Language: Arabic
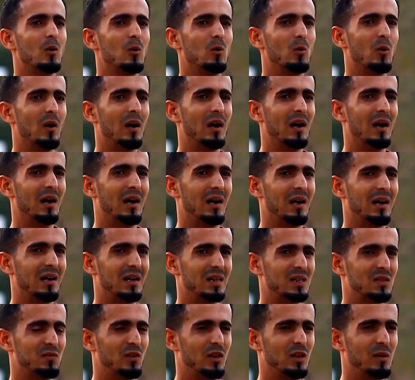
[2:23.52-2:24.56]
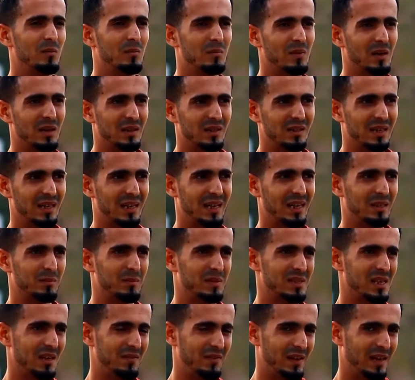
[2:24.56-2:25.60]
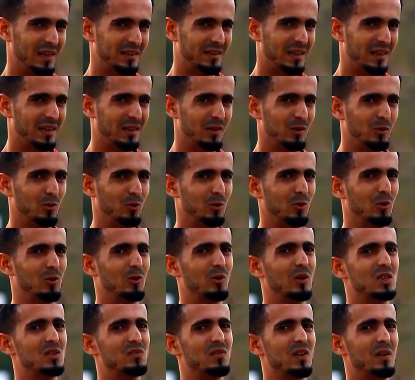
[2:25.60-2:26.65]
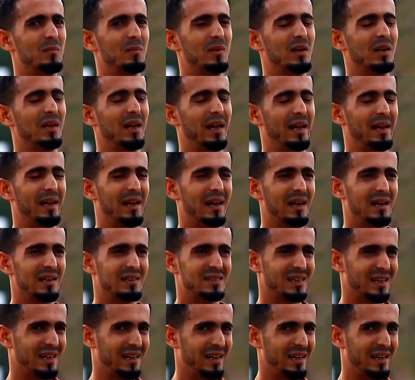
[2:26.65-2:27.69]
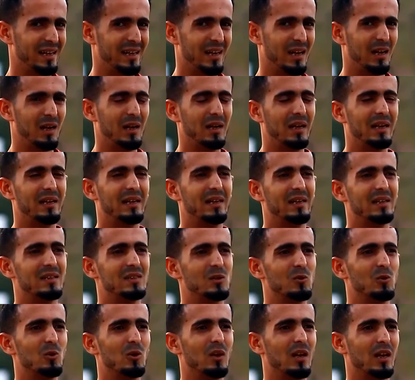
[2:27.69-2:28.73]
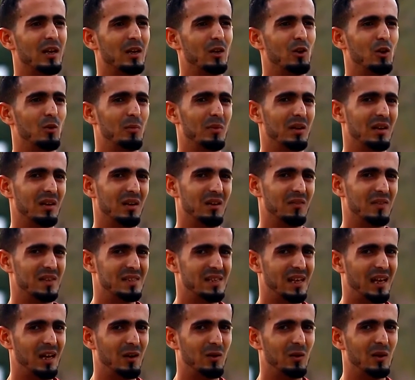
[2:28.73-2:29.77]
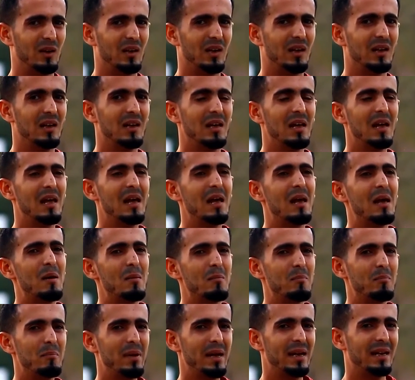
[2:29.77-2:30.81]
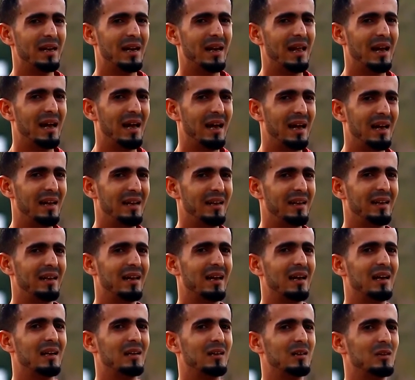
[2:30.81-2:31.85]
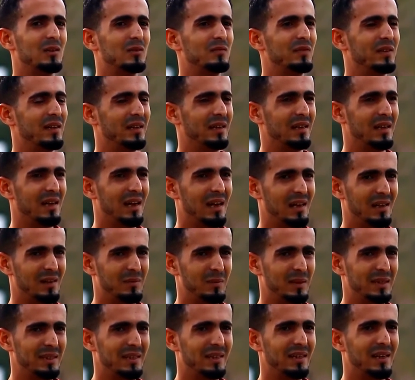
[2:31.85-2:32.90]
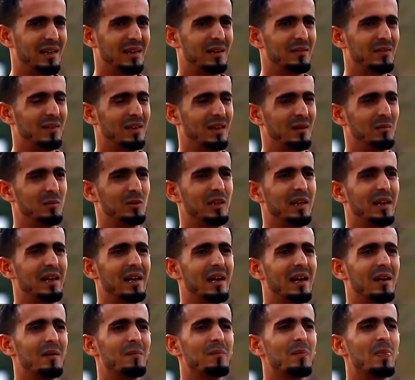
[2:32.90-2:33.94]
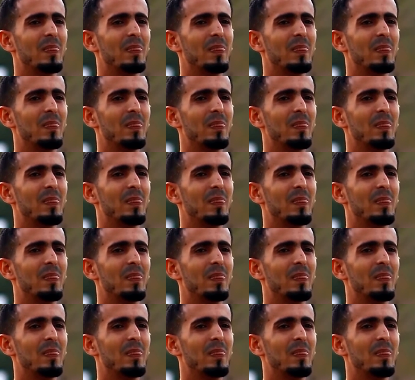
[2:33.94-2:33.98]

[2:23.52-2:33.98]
وقصفهم شركة مصافي عدن وقصفهم الأحياء السكنية يعني سووا لك نوع من الفزع وال... بين الأهالي في المدينة في المديرية